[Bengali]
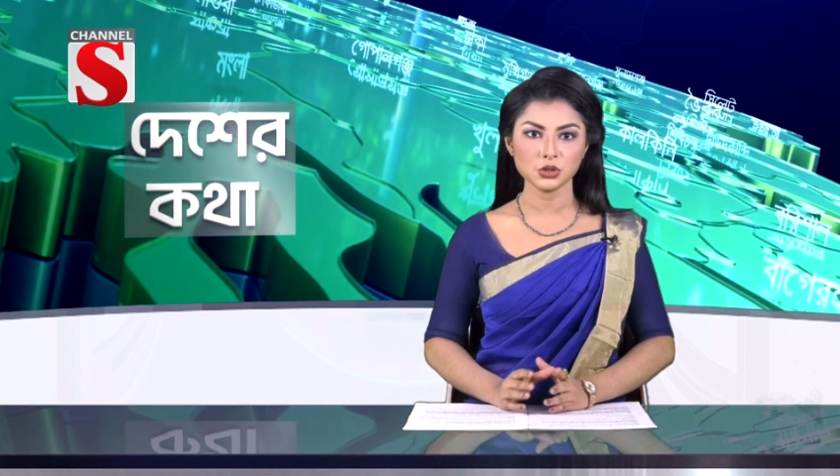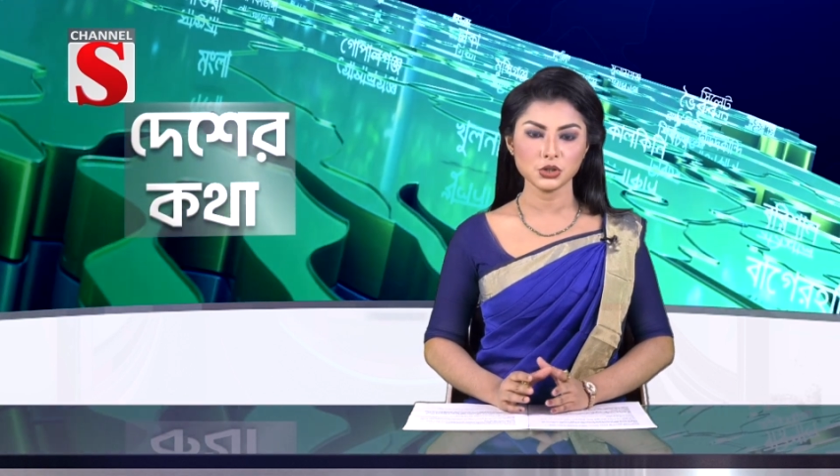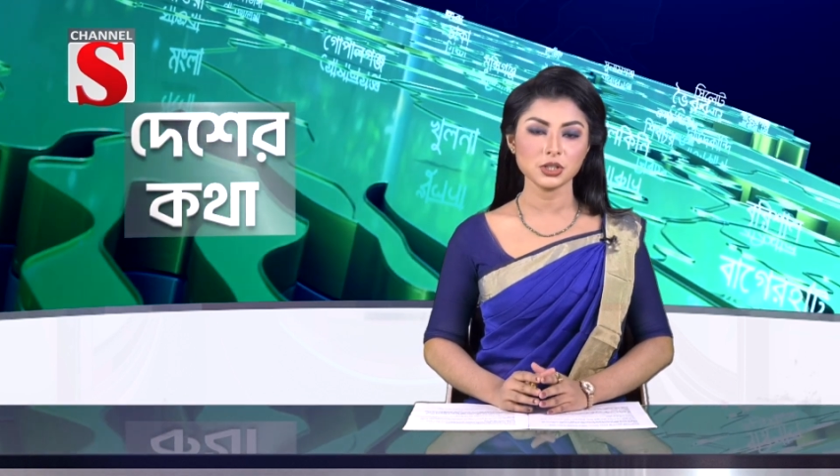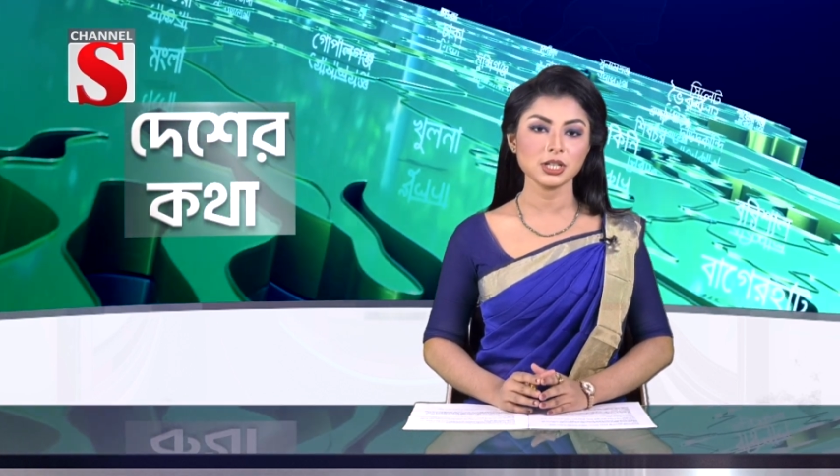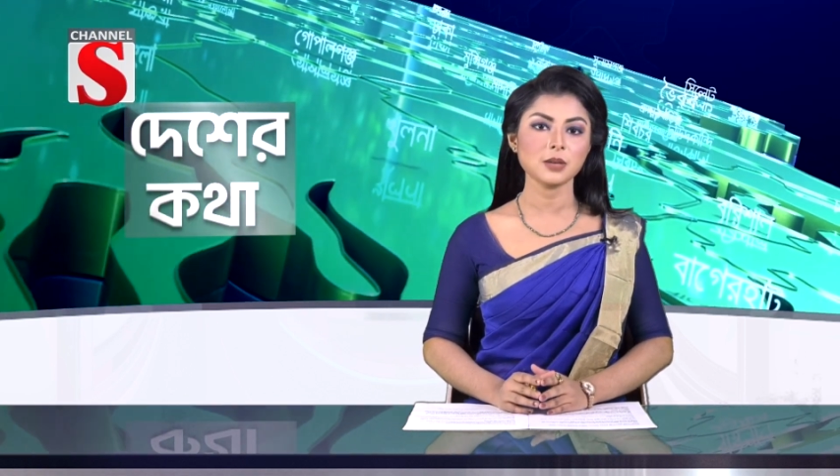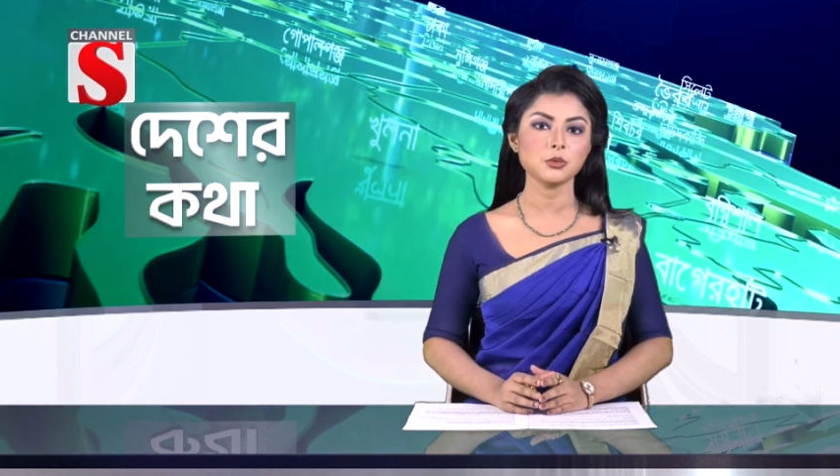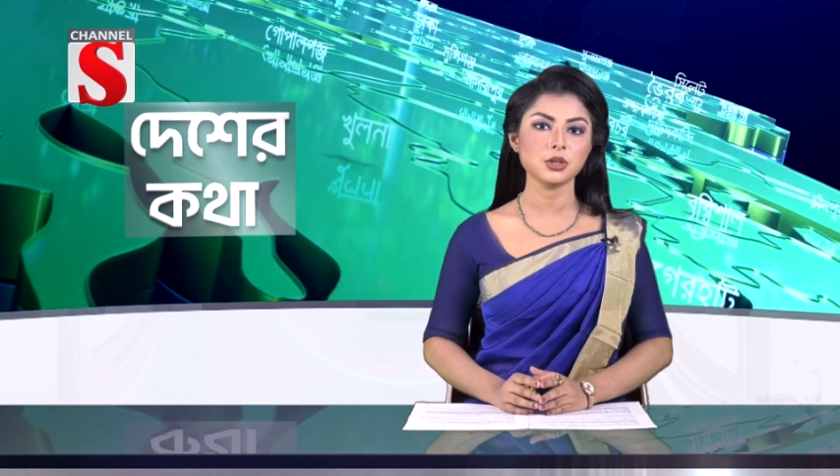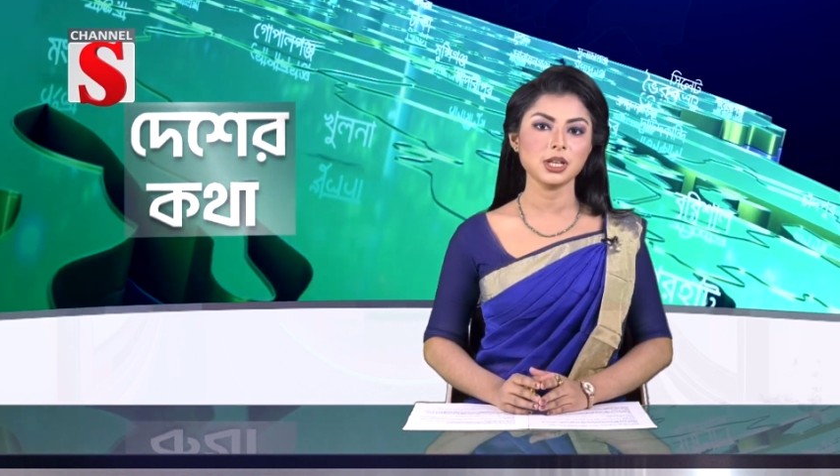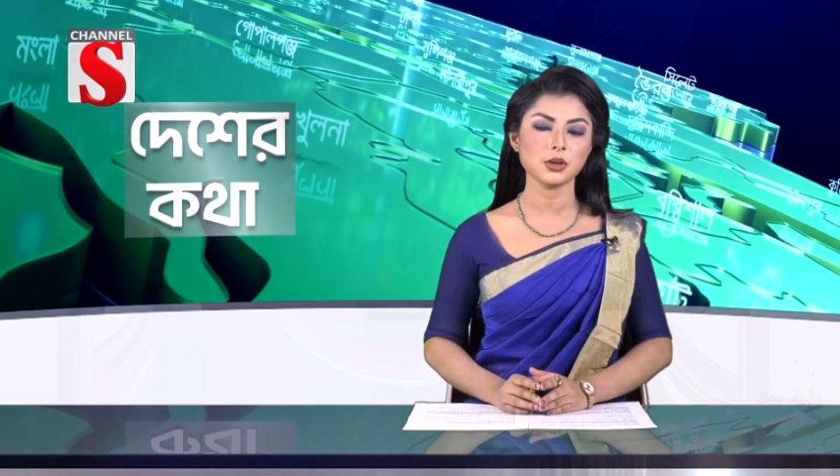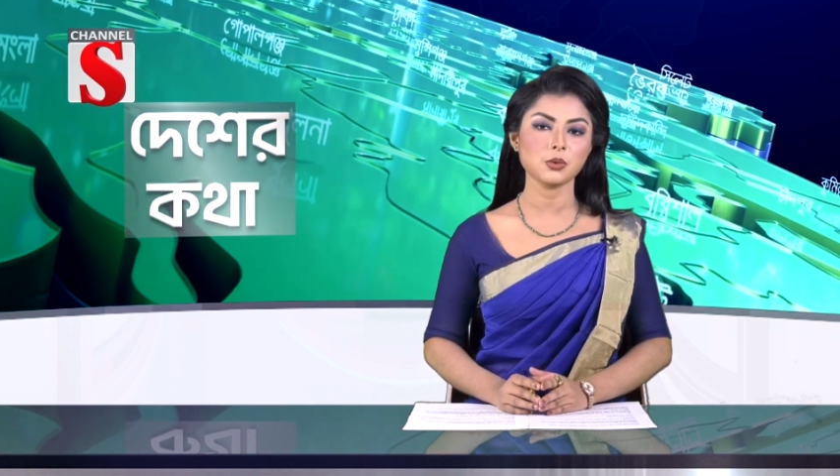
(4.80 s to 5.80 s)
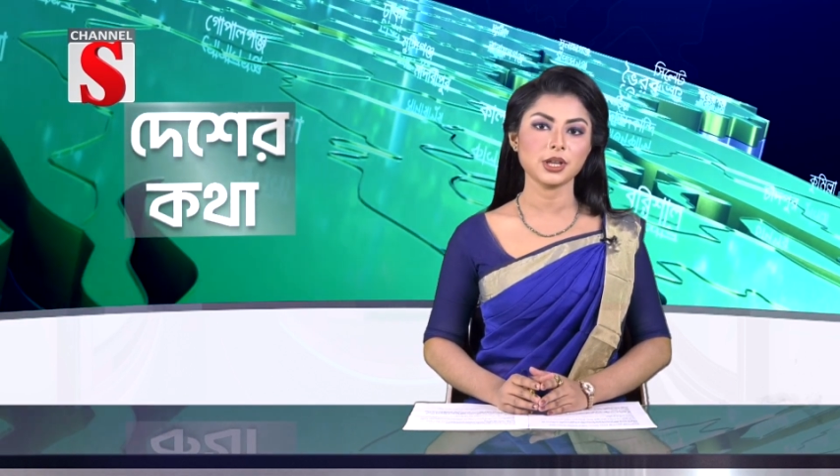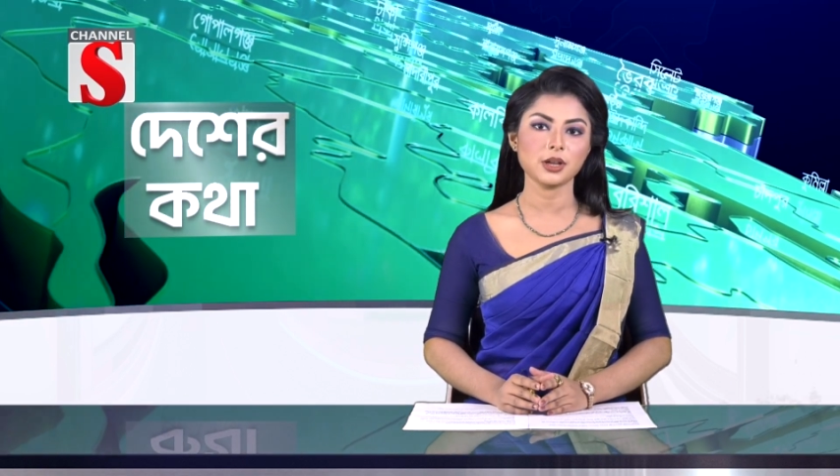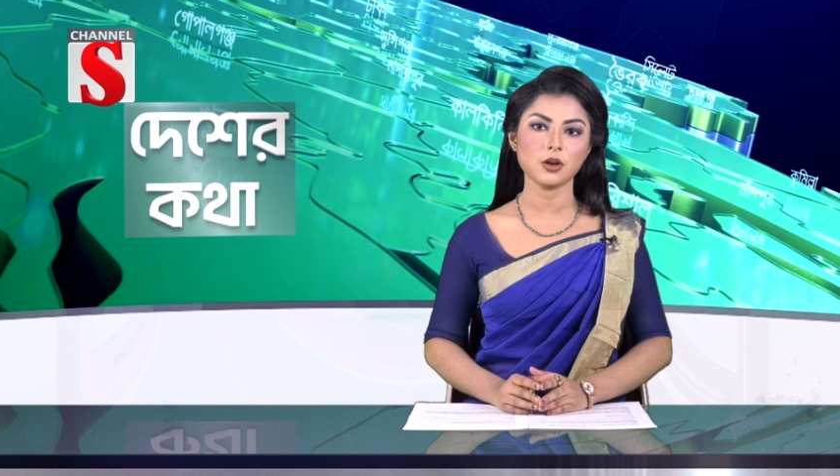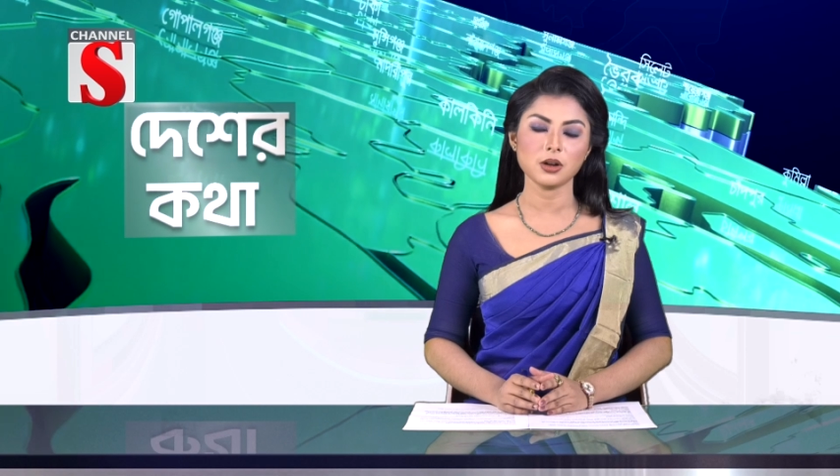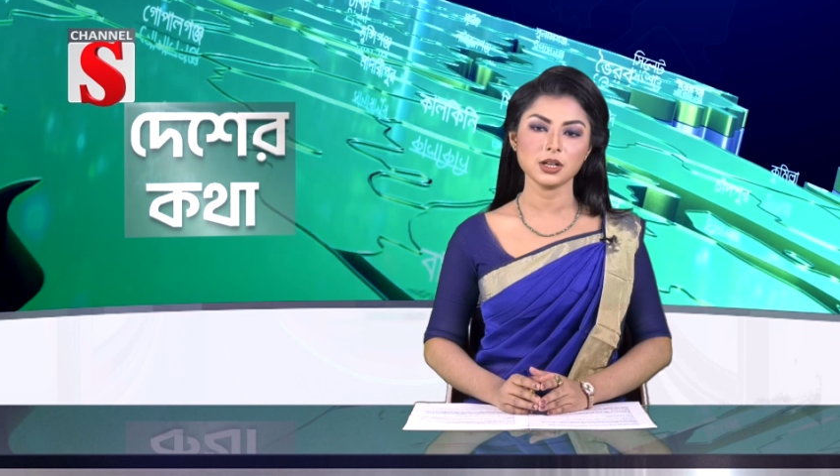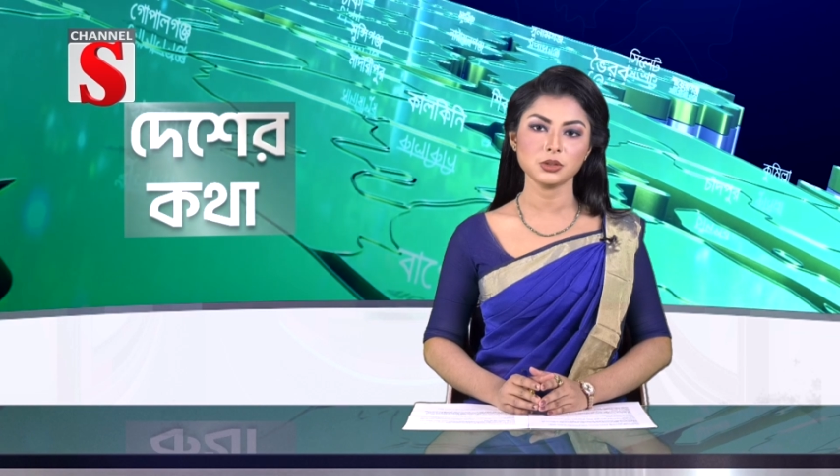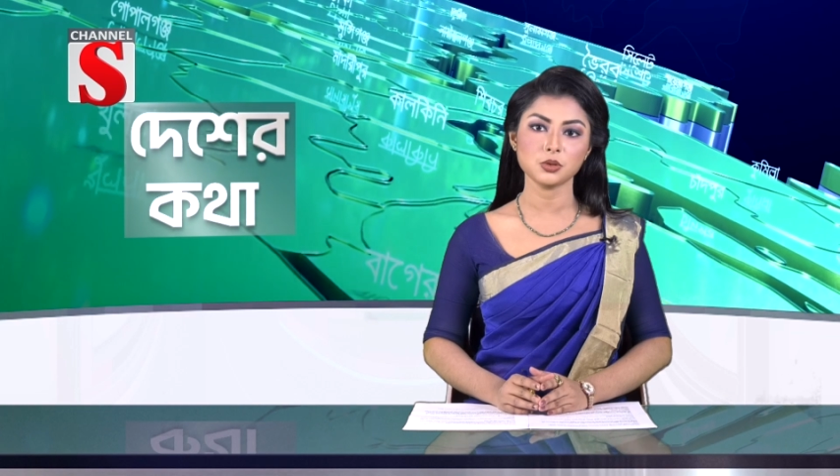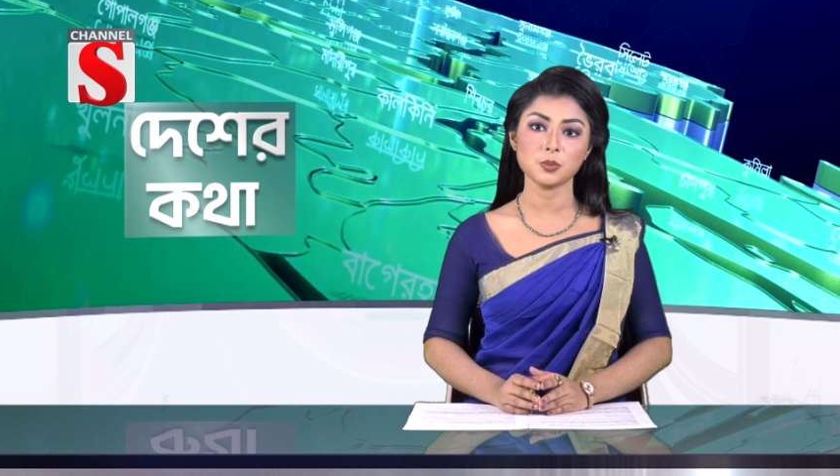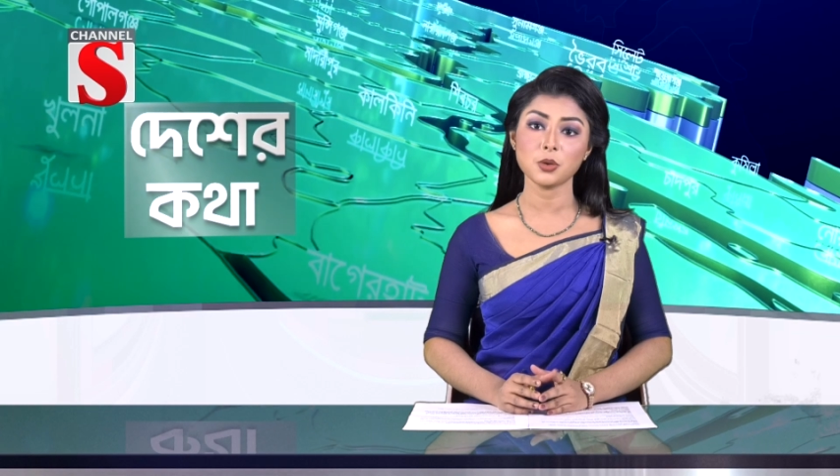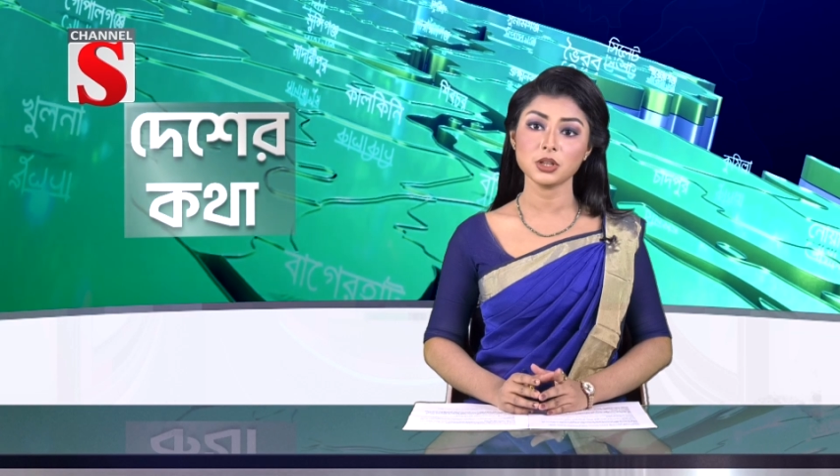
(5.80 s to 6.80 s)
দশ জনের নাম উল্লেখ করে অজ্ঞাত
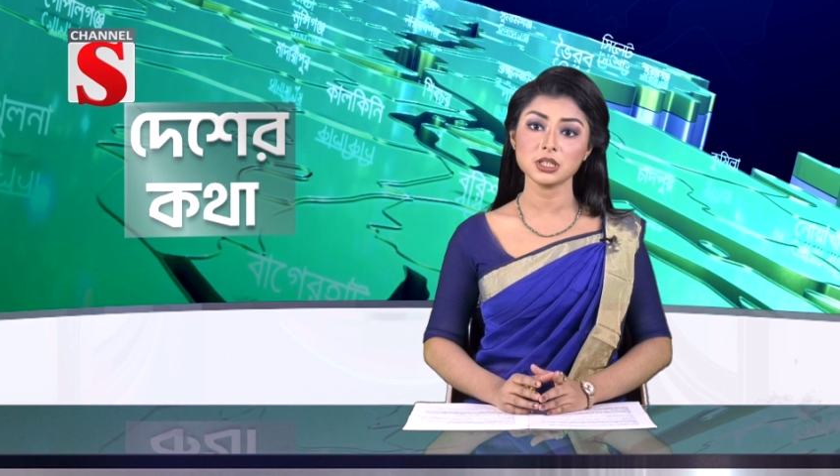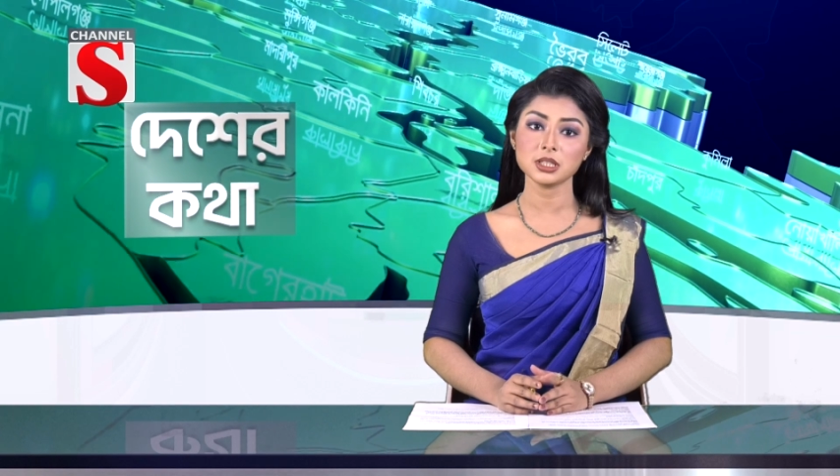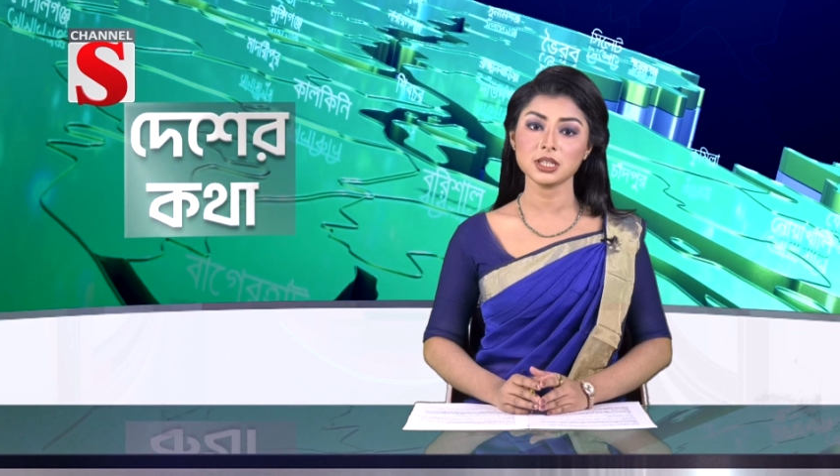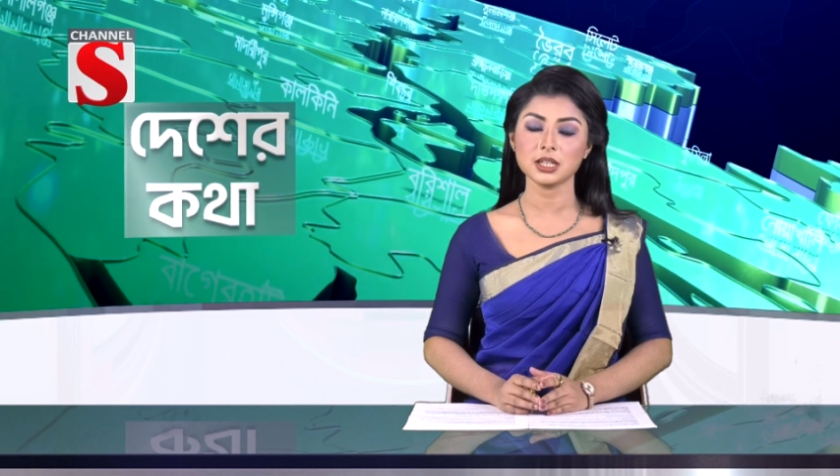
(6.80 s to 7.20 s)
পঞ্চাশ